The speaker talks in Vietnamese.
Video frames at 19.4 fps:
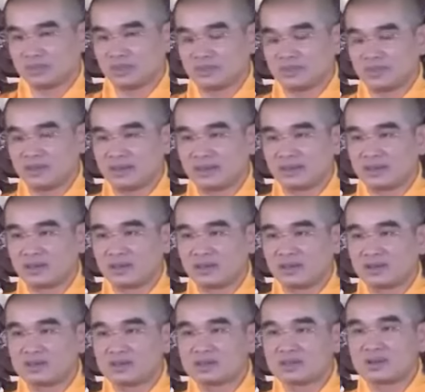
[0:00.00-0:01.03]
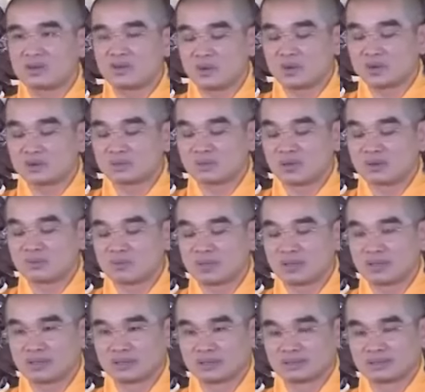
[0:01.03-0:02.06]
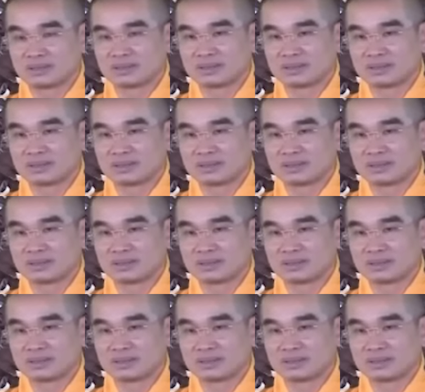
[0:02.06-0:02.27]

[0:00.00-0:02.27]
Vì vậy là đòi hỏi sâu ở trong lòng mình.